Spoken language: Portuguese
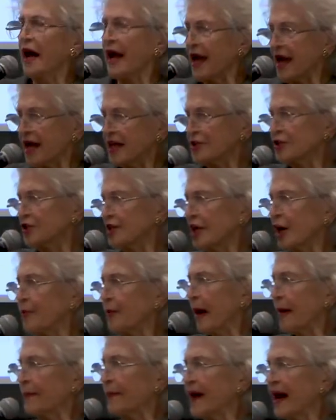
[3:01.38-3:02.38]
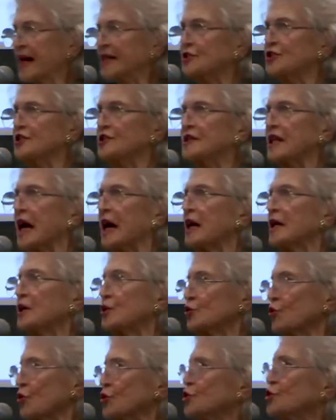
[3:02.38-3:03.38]
A ética é uma parte da,
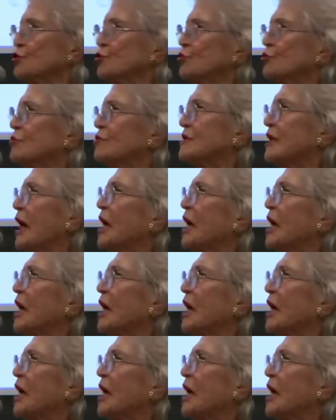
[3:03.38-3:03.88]
do estudo